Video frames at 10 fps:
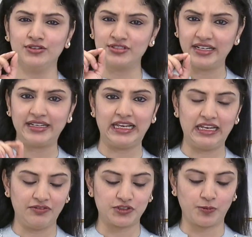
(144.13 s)
யூஸ்வலி டீ
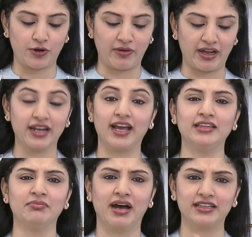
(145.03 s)
லீவ்ஸ் போடுவாங்க
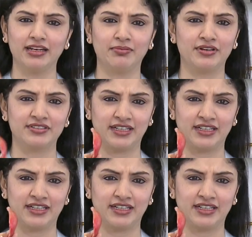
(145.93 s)
நான் இந்த மாதுளம் பழ